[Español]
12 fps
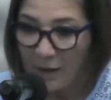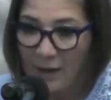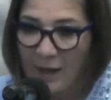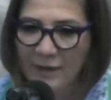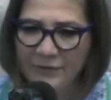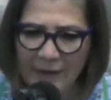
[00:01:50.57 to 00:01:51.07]

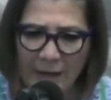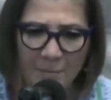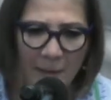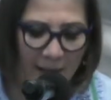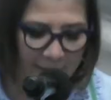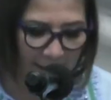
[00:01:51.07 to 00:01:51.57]
El Tren
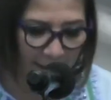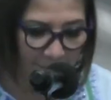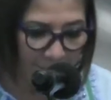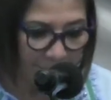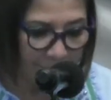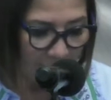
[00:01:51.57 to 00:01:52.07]
Maya
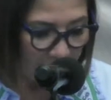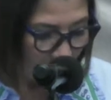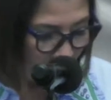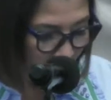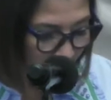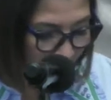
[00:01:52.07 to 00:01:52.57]

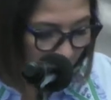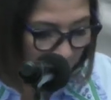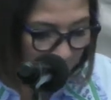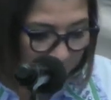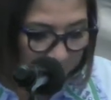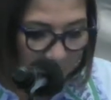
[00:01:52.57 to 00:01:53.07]

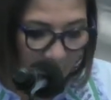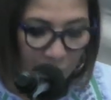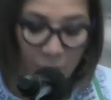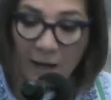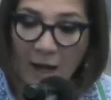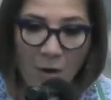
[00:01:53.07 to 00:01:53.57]
es
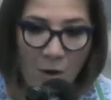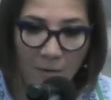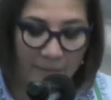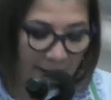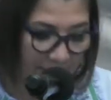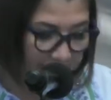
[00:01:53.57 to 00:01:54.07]
una
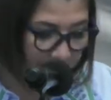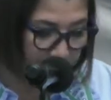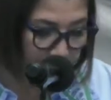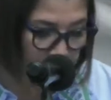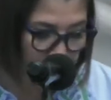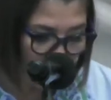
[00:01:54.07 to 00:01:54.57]
obra
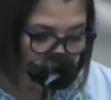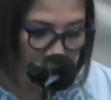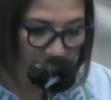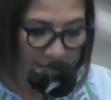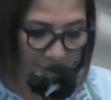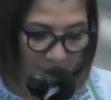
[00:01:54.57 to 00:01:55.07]

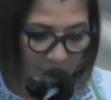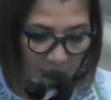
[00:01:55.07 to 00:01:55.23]
destructora,